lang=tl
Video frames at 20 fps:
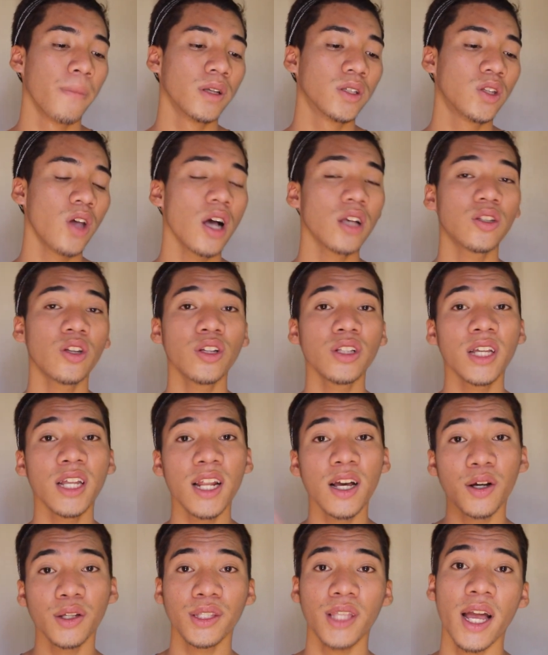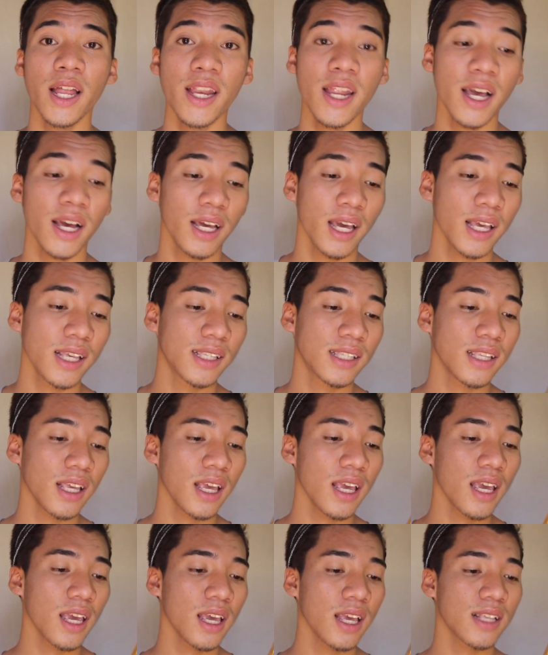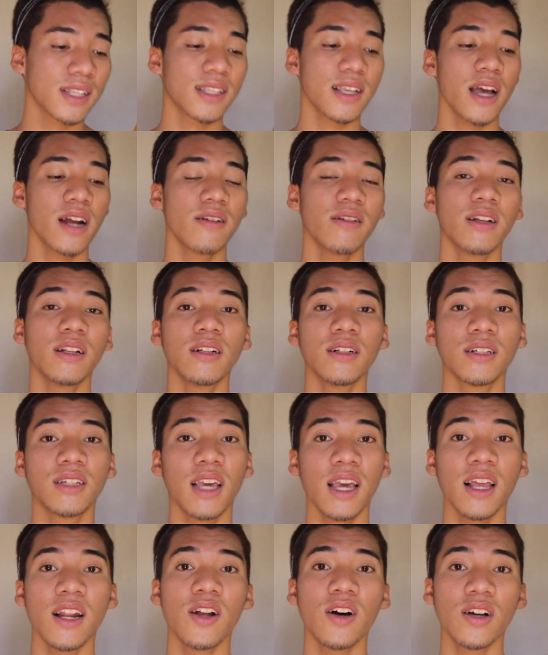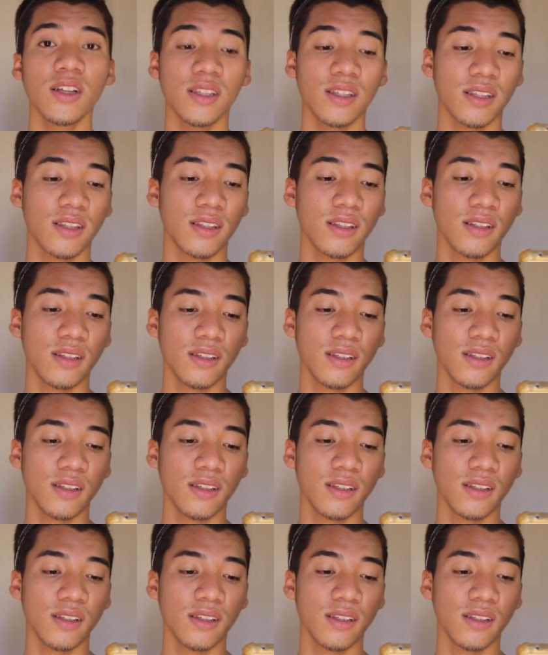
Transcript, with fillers: So, ang sound nga nang utanya kay si Cyril Gelos.